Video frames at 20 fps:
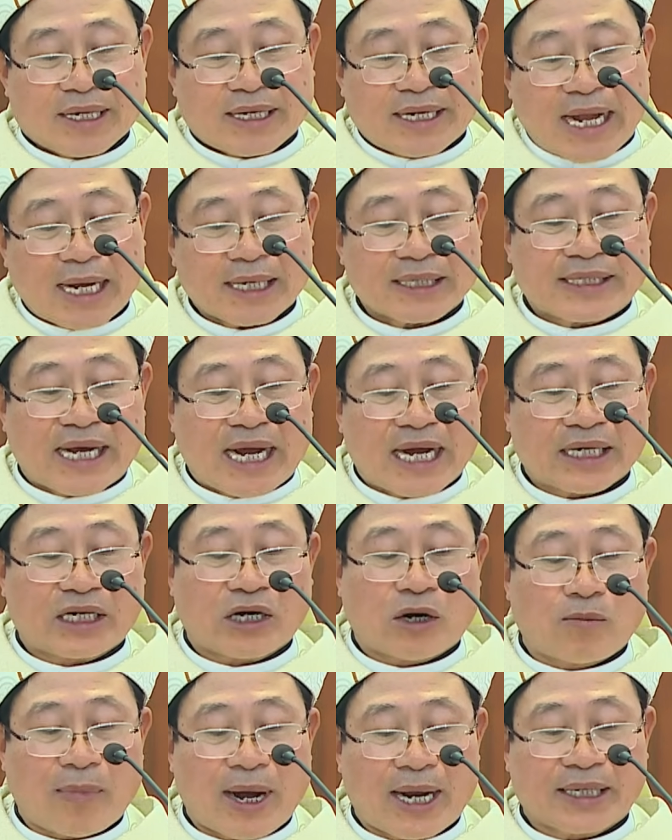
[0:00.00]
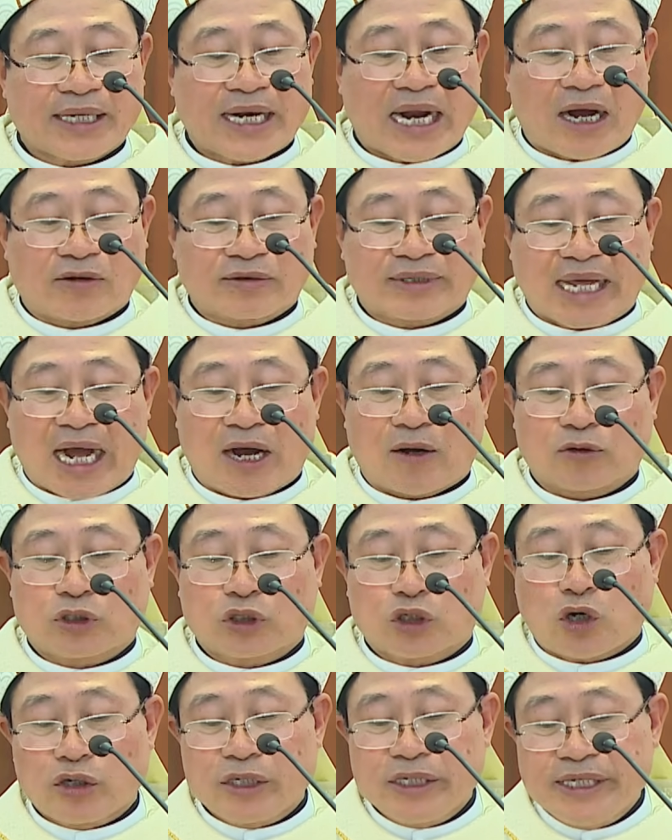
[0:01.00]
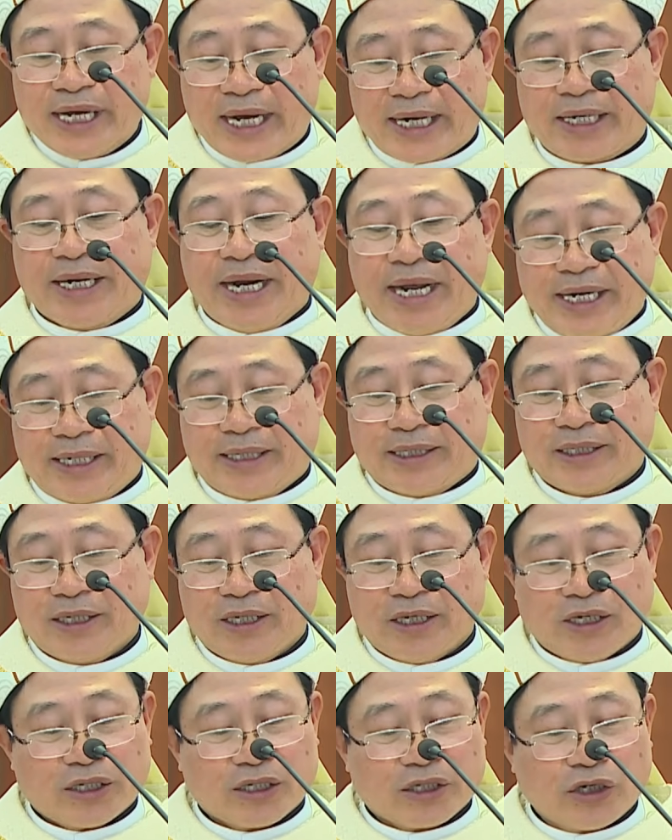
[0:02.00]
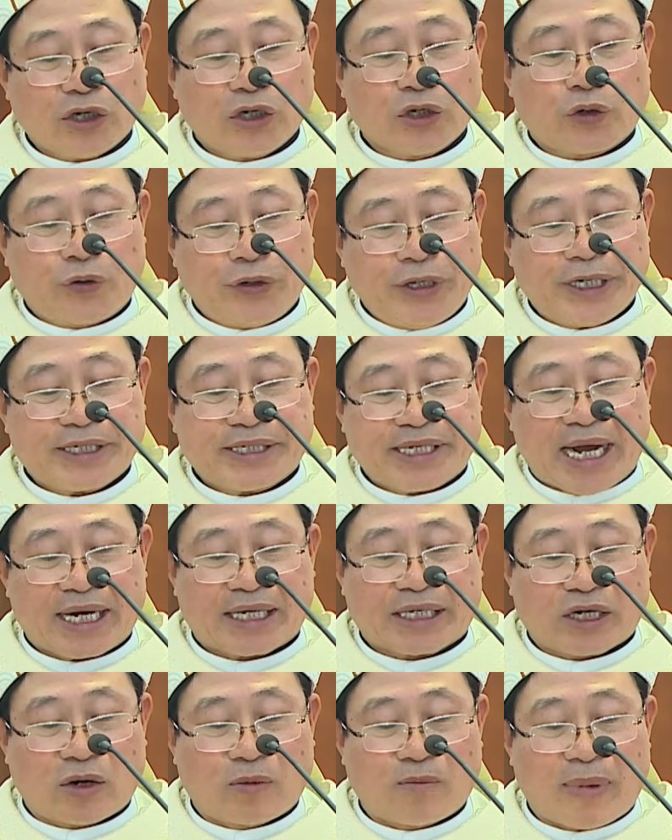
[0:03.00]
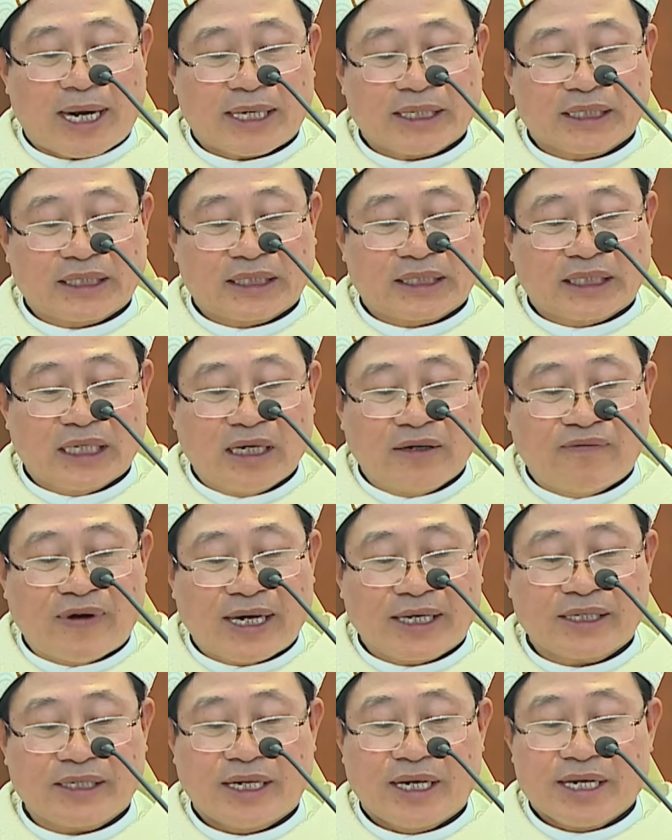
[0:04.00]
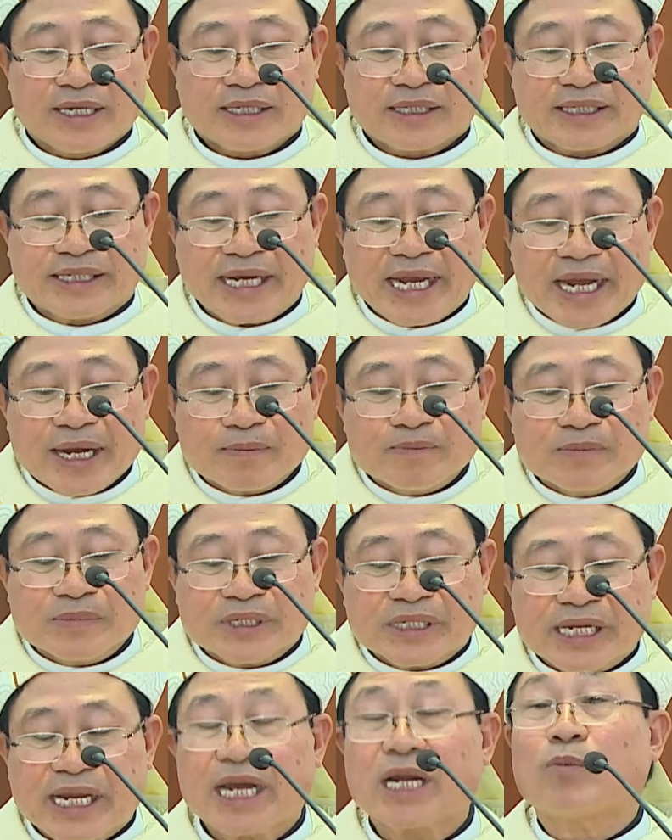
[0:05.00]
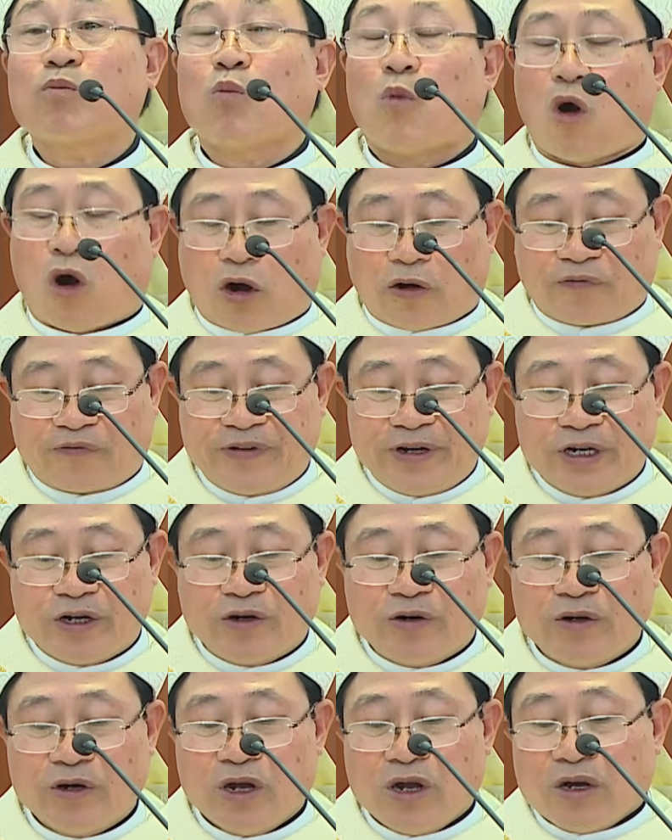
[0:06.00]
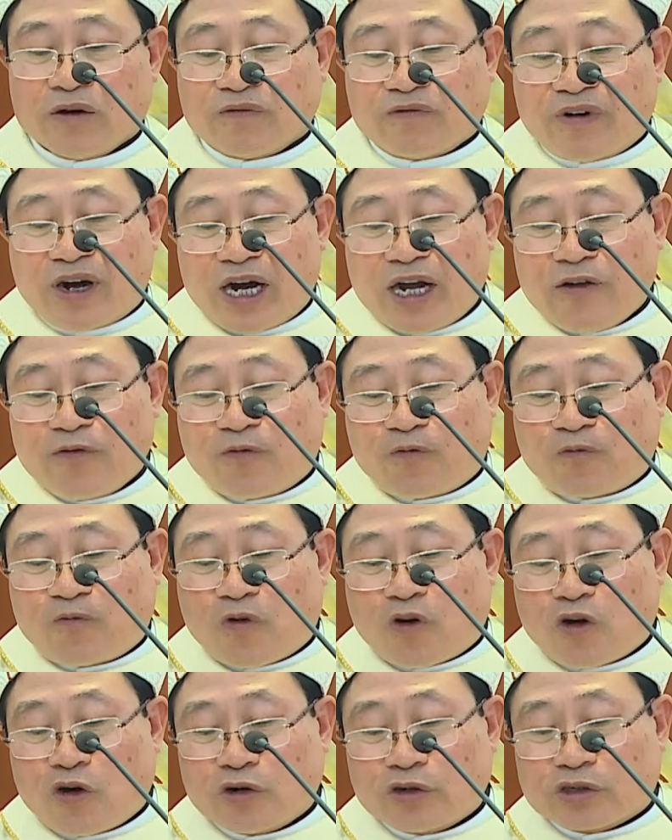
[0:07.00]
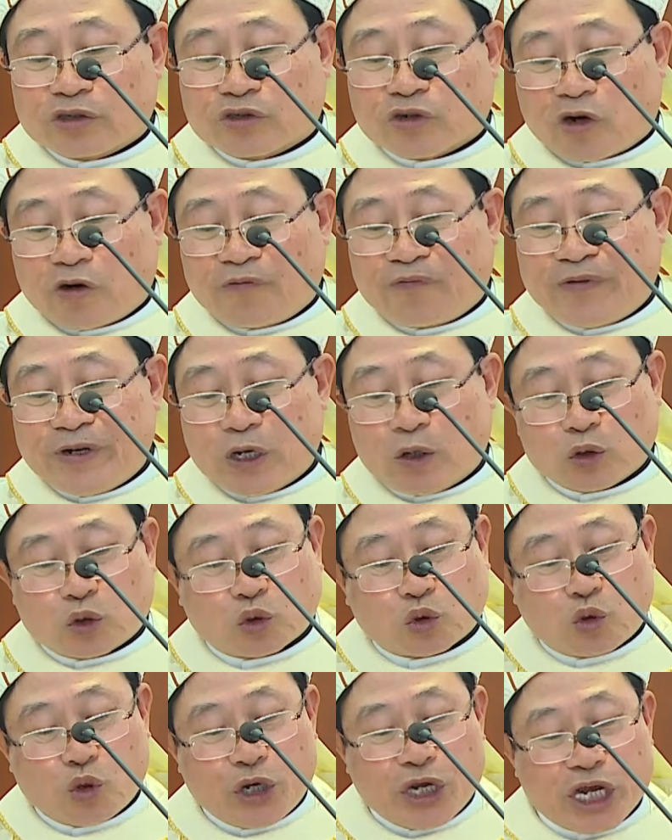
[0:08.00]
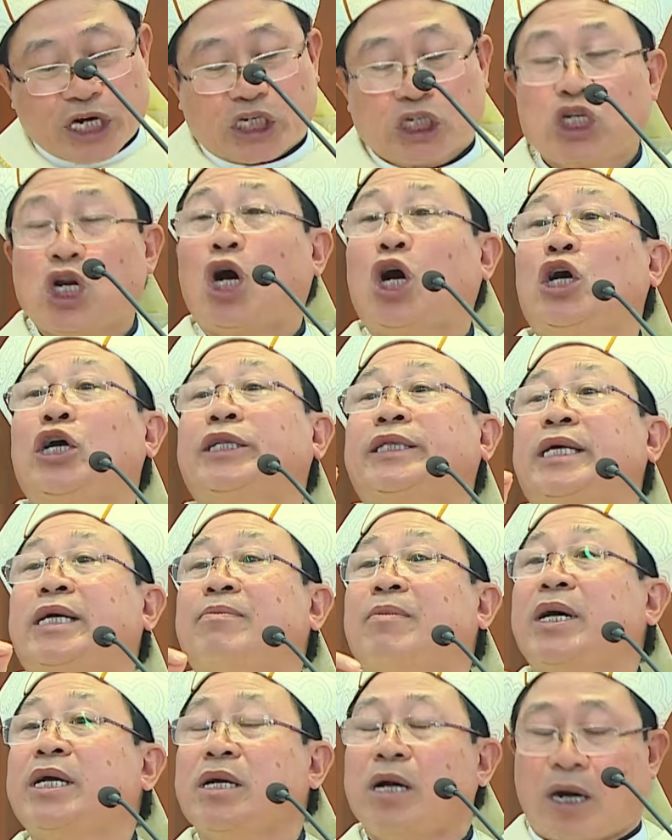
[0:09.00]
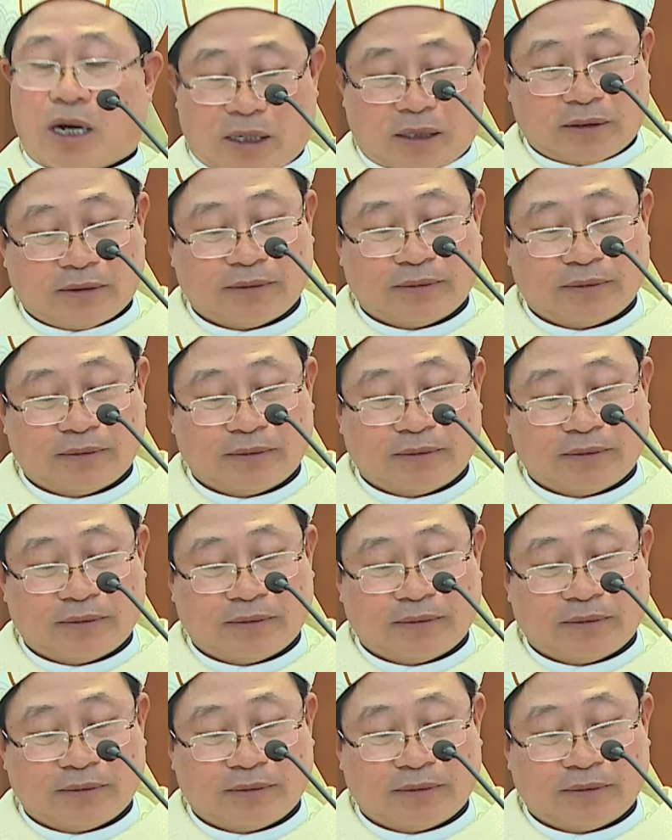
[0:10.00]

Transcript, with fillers: Các cha trong ban đào tạo cho nhận định rồi quý cha trong ban tư vấn xem xét bỏ phiếu với phố số phiếu tuyệt đối thì mới được.